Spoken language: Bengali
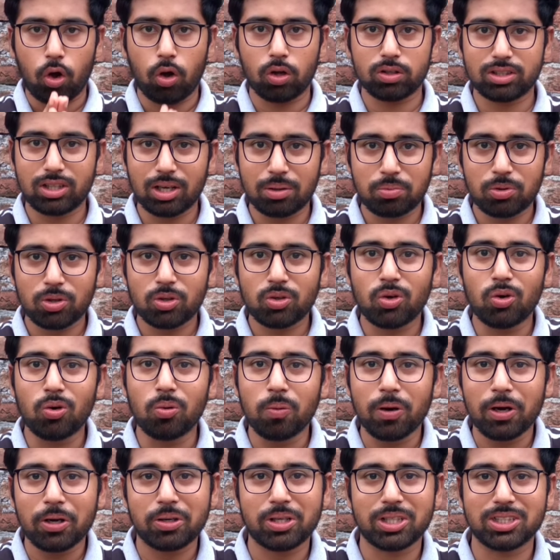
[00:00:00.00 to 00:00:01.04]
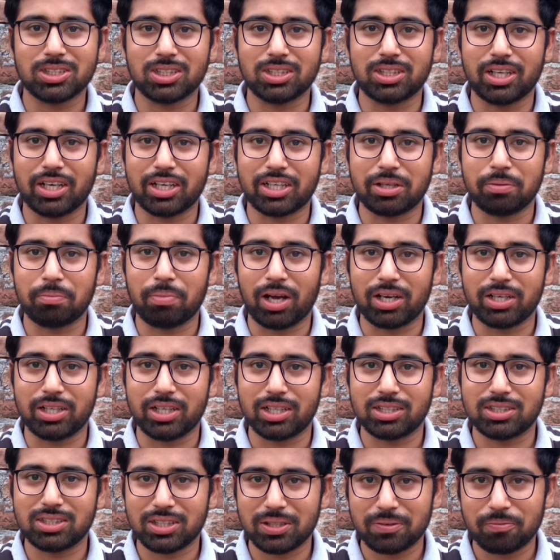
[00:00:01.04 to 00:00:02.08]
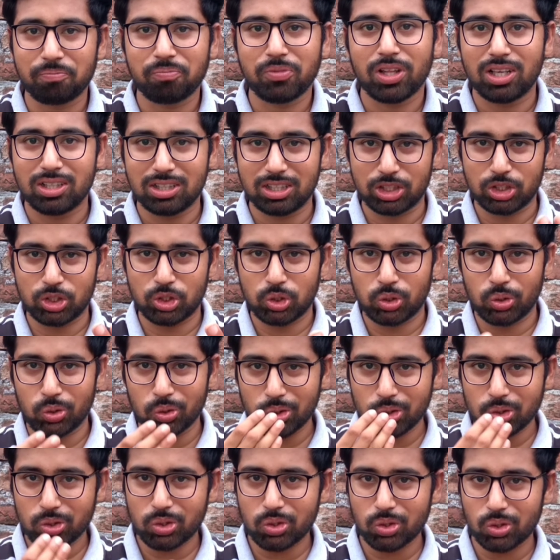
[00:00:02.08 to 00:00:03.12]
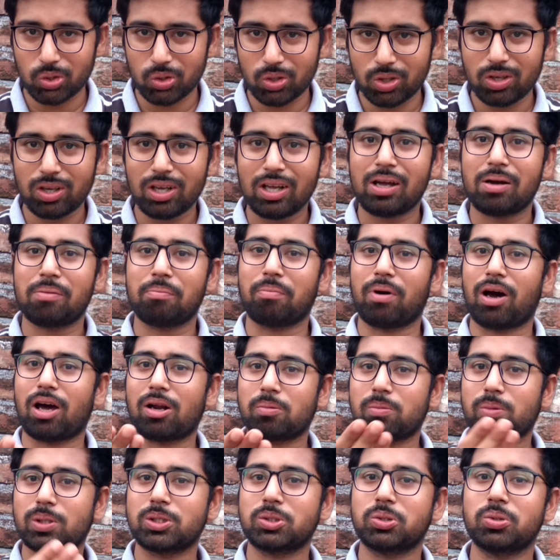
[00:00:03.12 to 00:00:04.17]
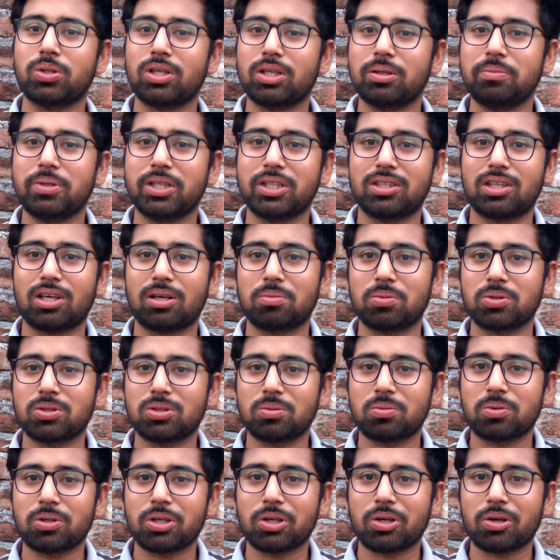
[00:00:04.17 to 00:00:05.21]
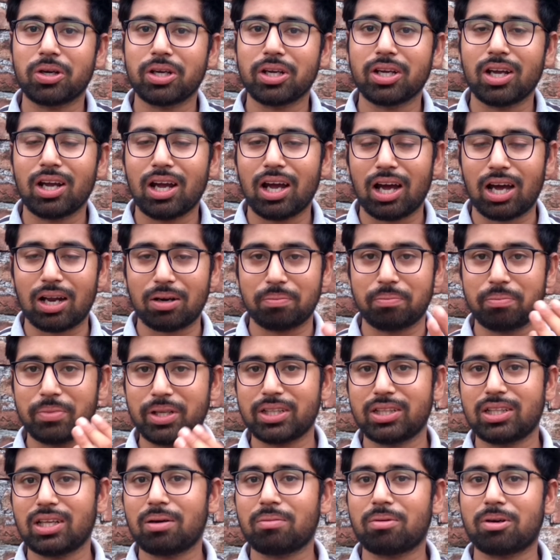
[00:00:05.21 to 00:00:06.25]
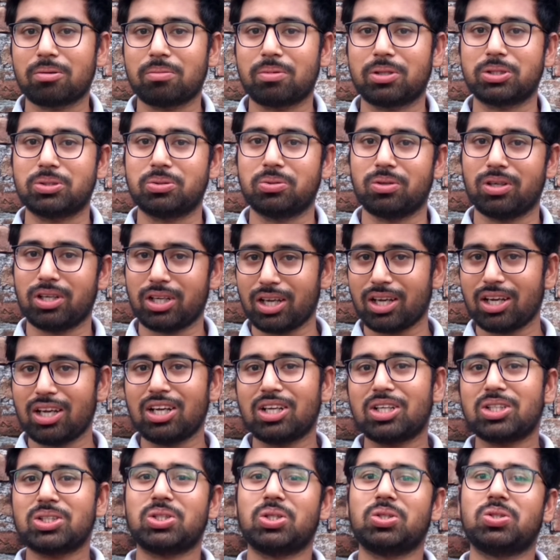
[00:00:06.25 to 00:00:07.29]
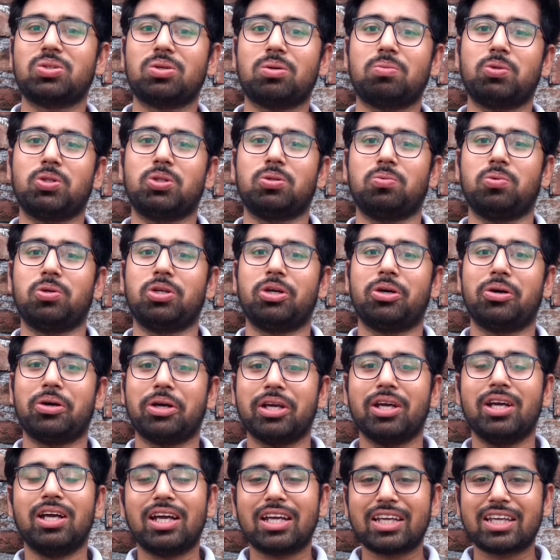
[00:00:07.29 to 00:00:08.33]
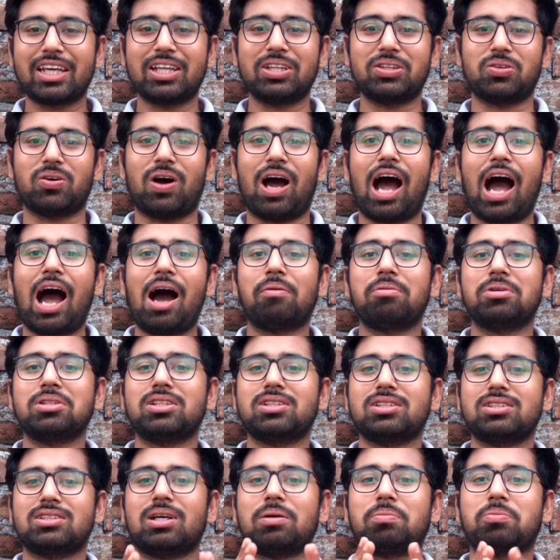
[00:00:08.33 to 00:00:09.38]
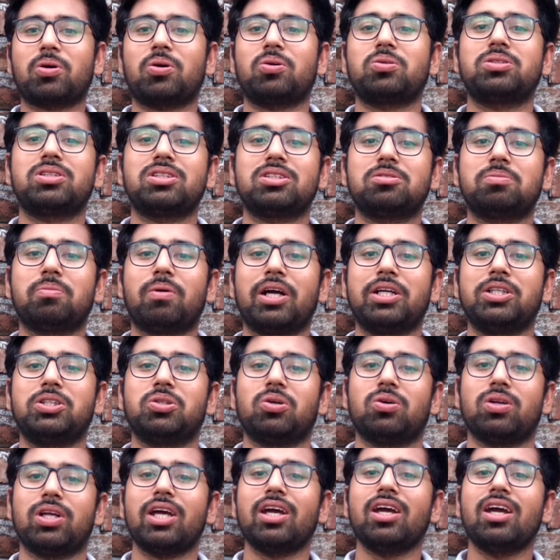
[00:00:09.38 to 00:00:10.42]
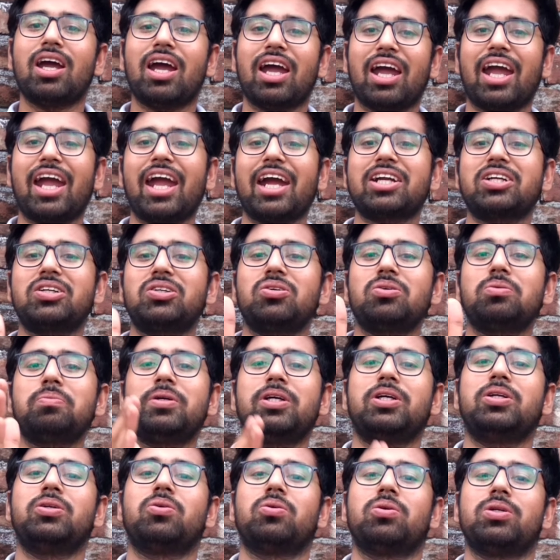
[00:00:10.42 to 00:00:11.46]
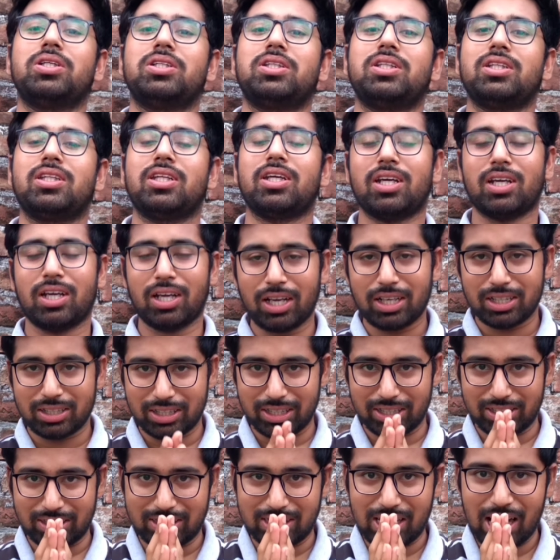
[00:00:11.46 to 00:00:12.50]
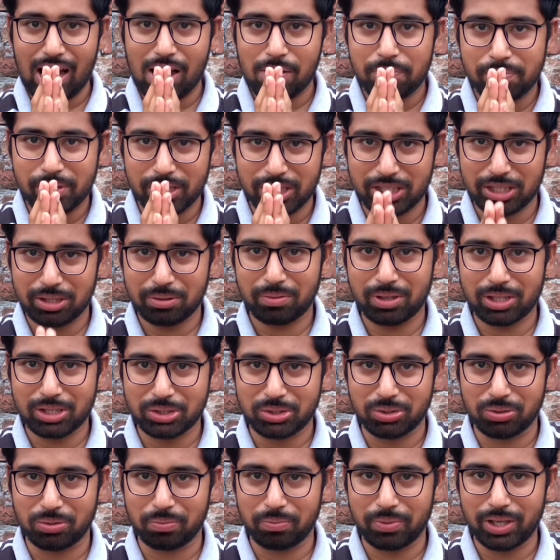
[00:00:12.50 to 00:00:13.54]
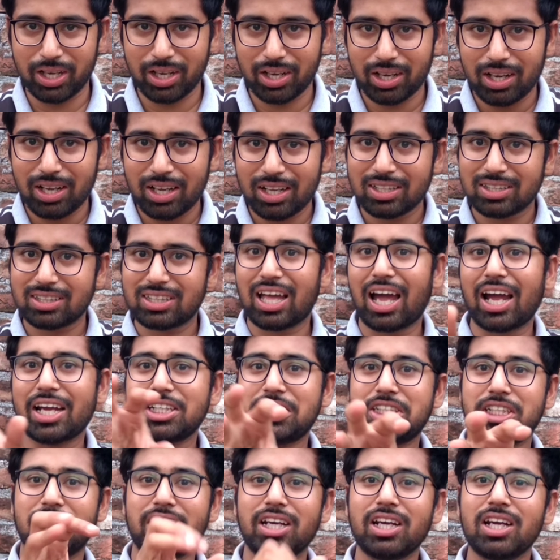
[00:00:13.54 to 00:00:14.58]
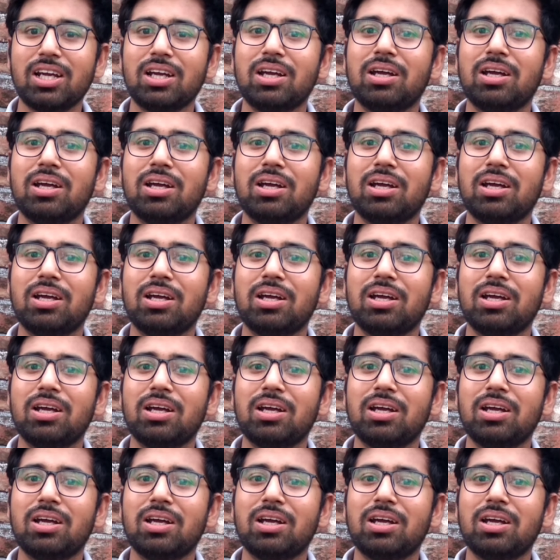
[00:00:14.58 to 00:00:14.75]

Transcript: অধ্যাপক হুমায়ুন আজাদের একটি বাণী আছে যে সত্য বারবার শুনলে মিথ্যার মতো মনে হয় আর মিথ্যা বারবার শুনলে সত্যর মতো মনে হয় কিন্তু আমাদের সাবকনশিয়াস মাইন্ড চলে একটু ভিন্ন নীতিতে সে যা বেশিবার শুনবে তাই সে